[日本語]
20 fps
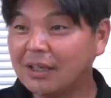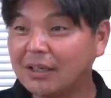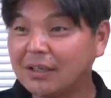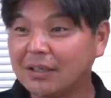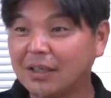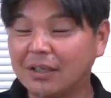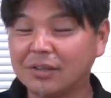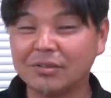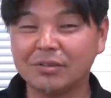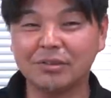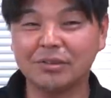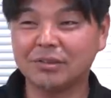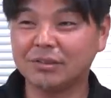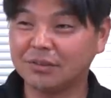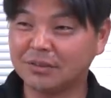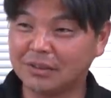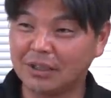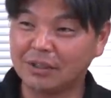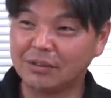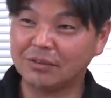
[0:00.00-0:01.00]
代表西
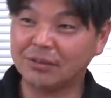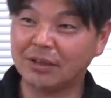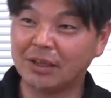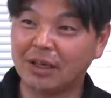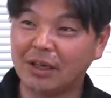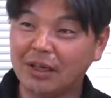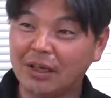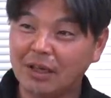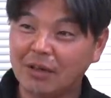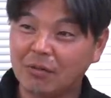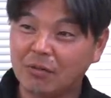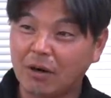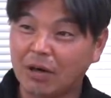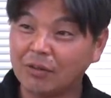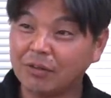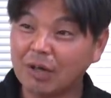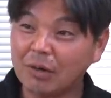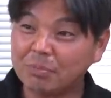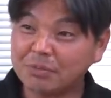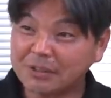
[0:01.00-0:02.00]
ドイツ代表で
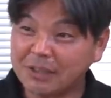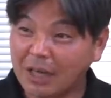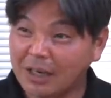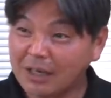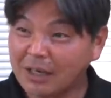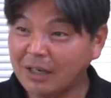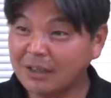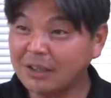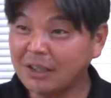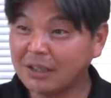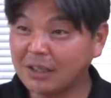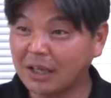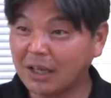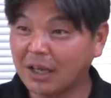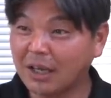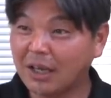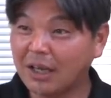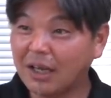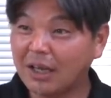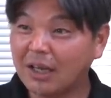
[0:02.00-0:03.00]
ワールドカップ3回出
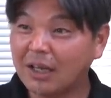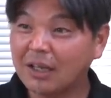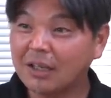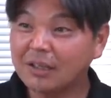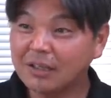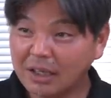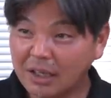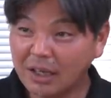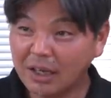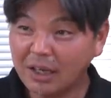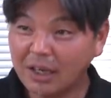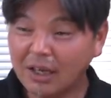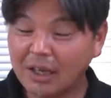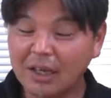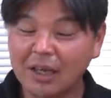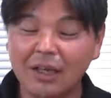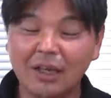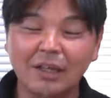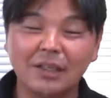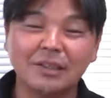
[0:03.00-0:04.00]
てね、ね、
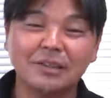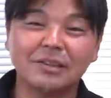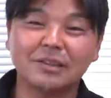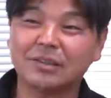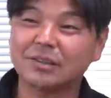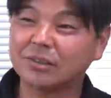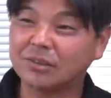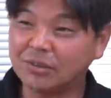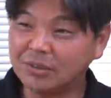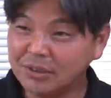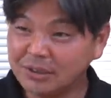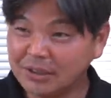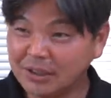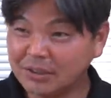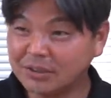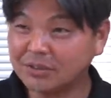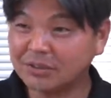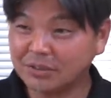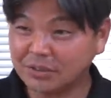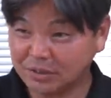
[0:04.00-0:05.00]
すごい選
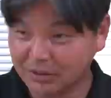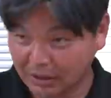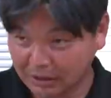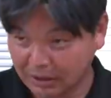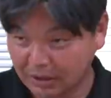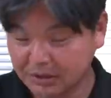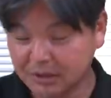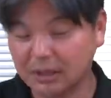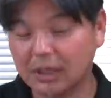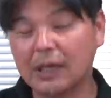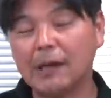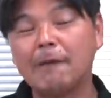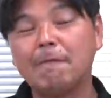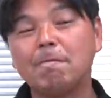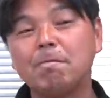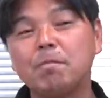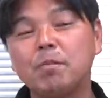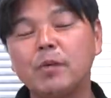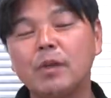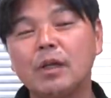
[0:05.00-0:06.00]
手だったじゃない。
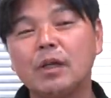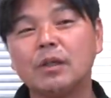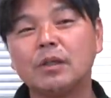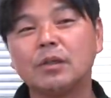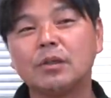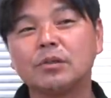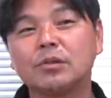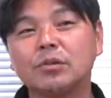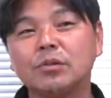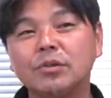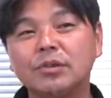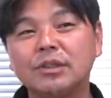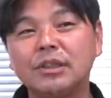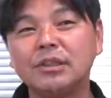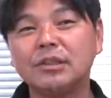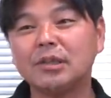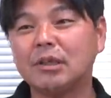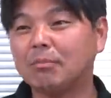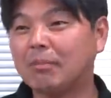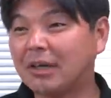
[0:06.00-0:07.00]
でその選
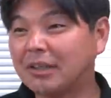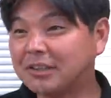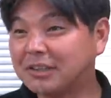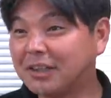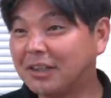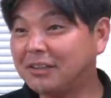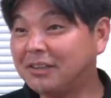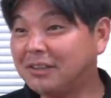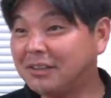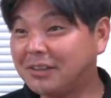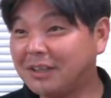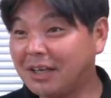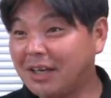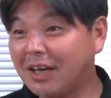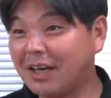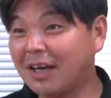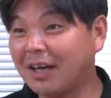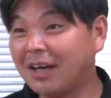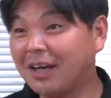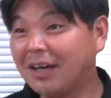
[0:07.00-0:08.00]
手が間近にい
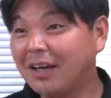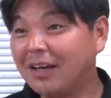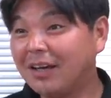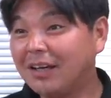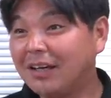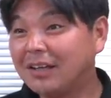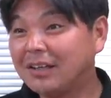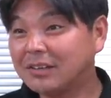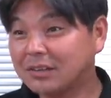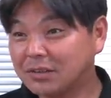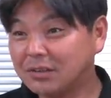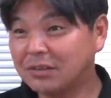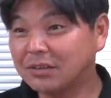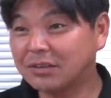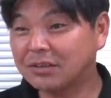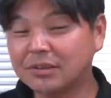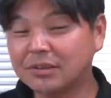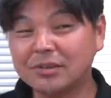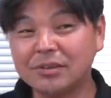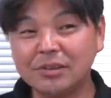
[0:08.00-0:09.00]
て、うん、そ
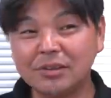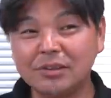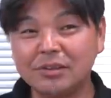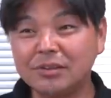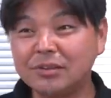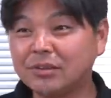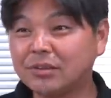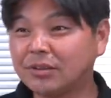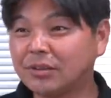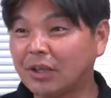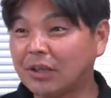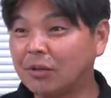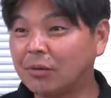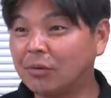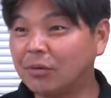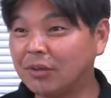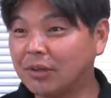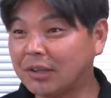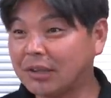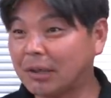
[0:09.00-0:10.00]
ごい流暢な日
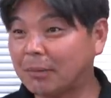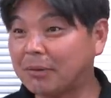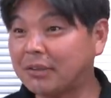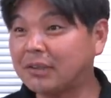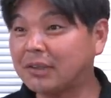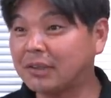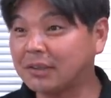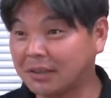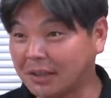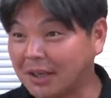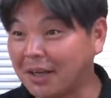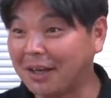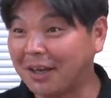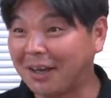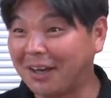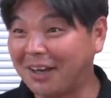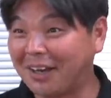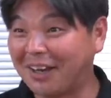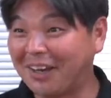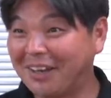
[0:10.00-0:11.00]
本語で喋ってき
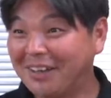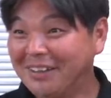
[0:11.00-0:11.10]
て